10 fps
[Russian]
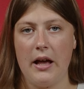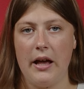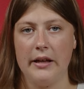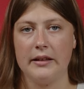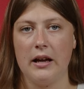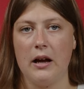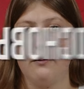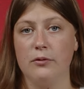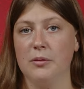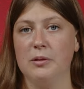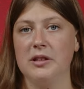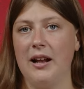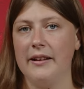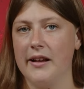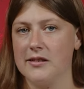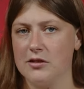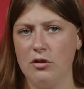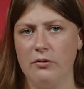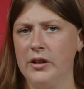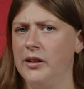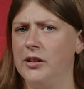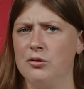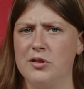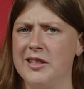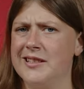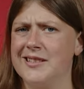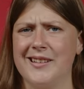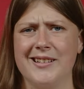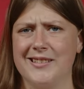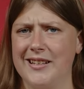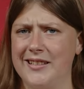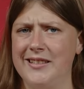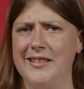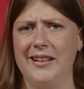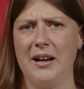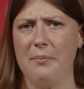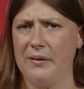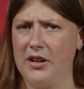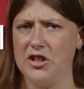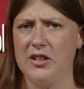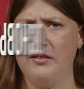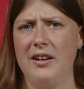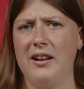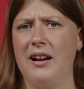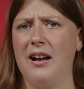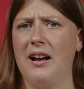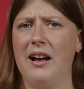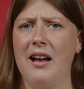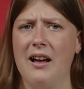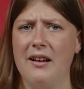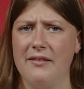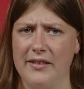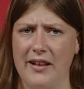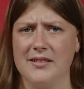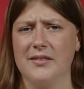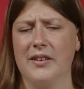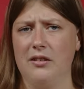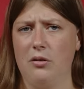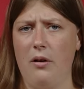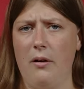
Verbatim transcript: Это фундаментальные основы, юстиция, статистика, права человека, финансовый контроль.